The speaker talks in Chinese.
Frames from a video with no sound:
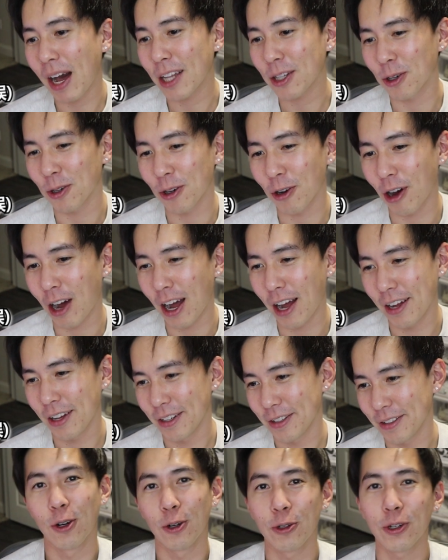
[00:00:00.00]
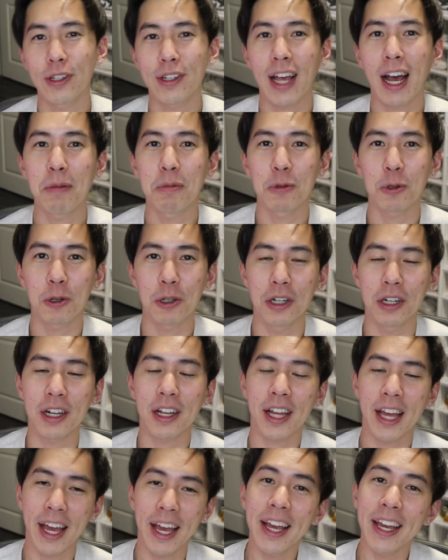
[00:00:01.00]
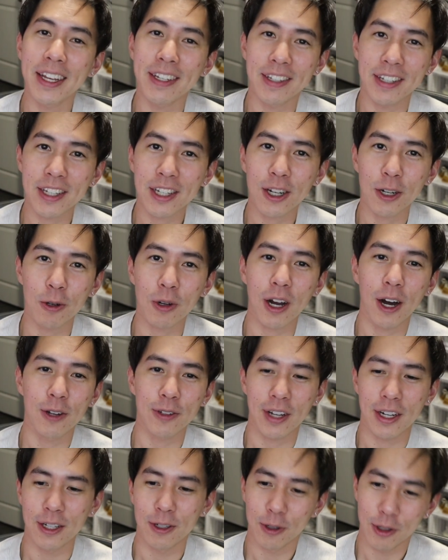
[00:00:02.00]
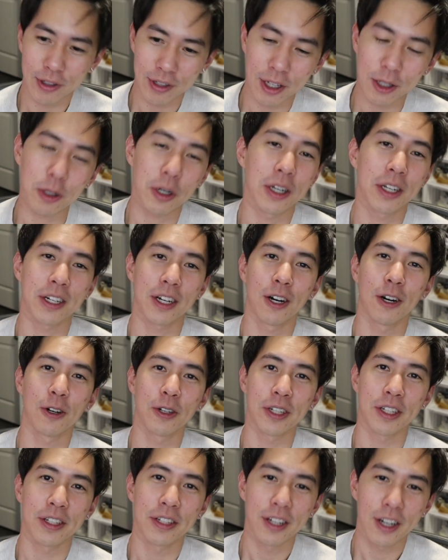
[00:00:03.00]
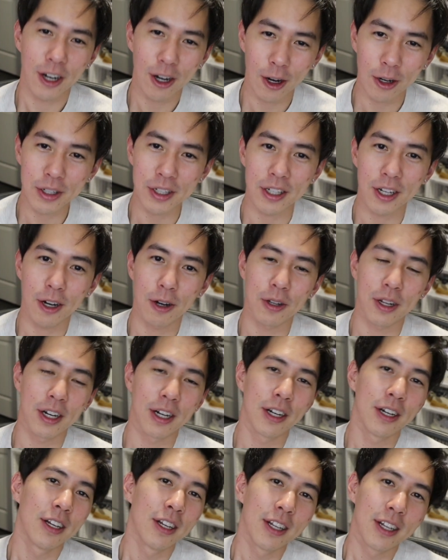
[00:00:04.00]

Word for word: 八同花，我觉得差不多了，K 已经够高张了，就直接推了一个 all in。all in 以后呢，